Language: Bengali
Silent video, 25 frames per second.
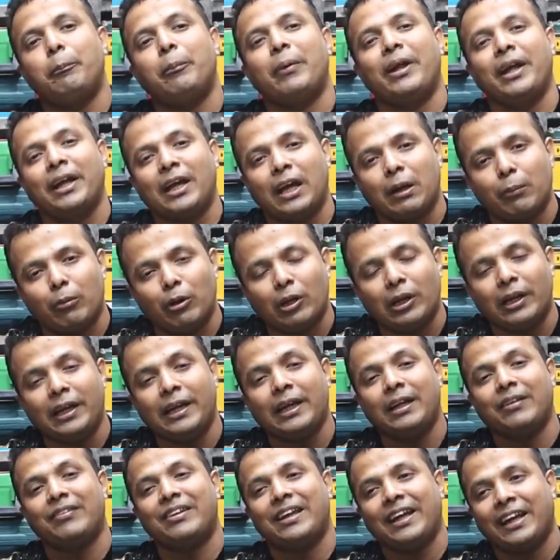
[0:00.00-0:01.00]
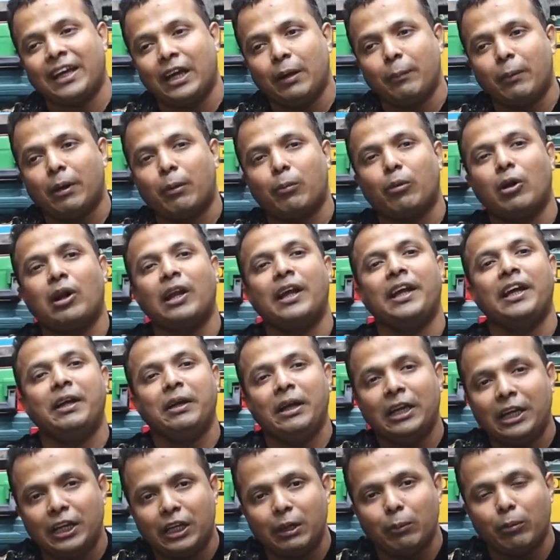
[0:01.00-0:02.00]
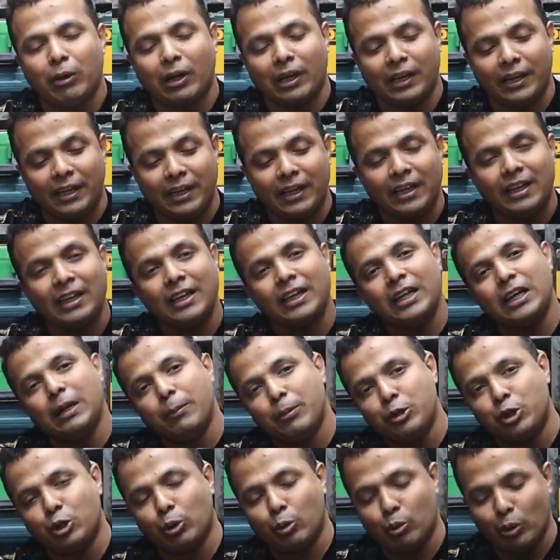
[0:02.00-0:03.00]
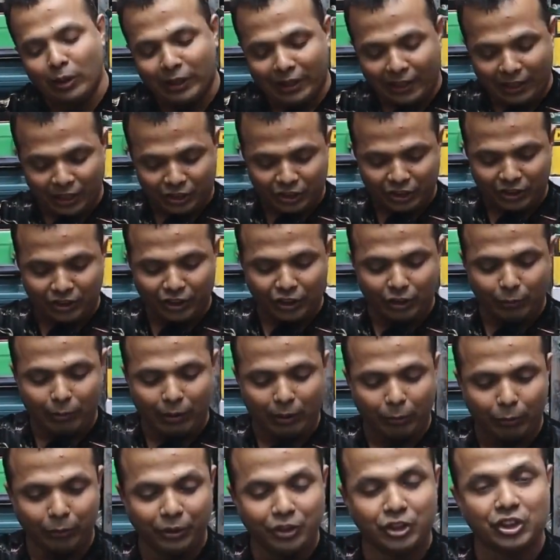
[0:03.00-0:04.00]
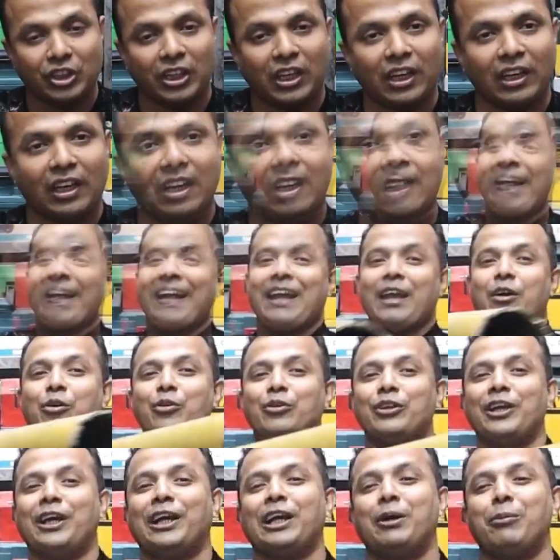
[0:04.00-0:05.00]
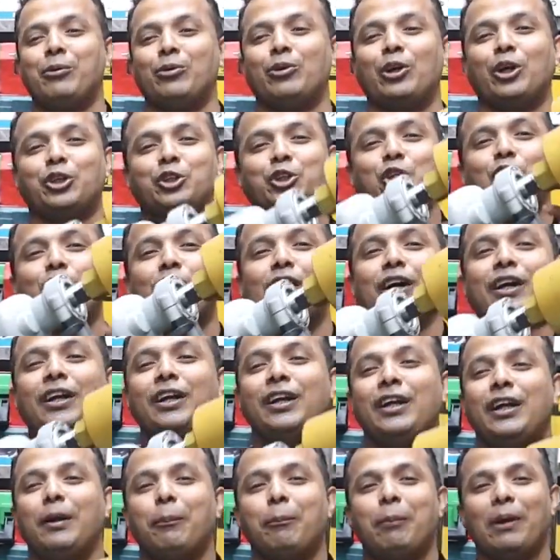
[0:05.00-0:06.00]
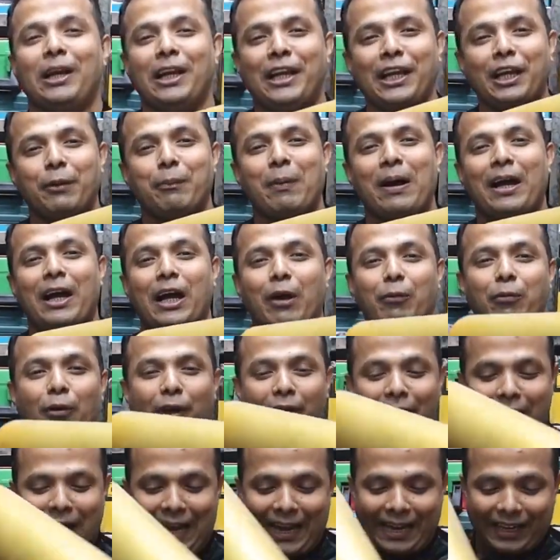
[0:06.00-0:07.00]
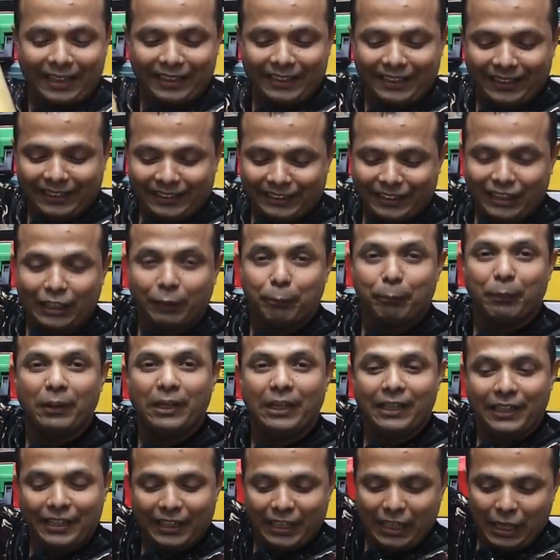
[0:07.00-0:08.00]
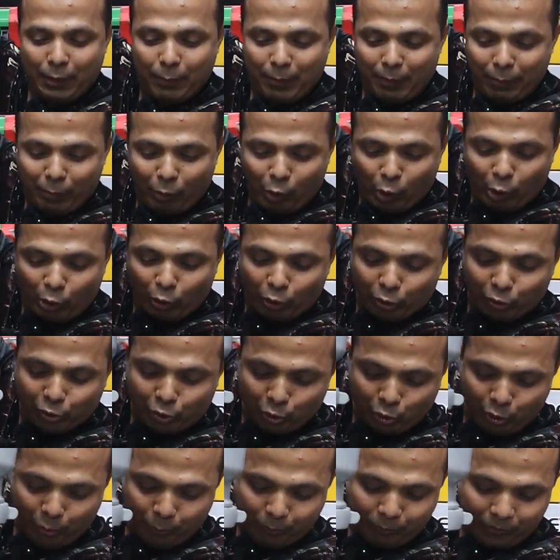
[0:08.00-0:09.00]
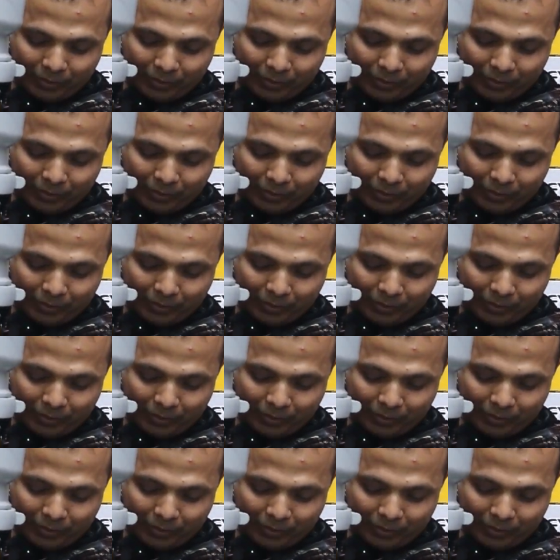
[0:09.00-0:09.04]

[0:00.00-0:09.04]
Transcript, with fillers: ব্রেকার বলে জ্যাক হ্যামার বলে হিলটি বলে এই মেশিনগুলো কালেকশন দিতে পারবো ইনশাল হ্যাঁ, এখন দেখাবো দর্শক বিল্ডিং ভাঙার পরে আগে দেখতেন বিল্ডিং এভাবে হোল করতো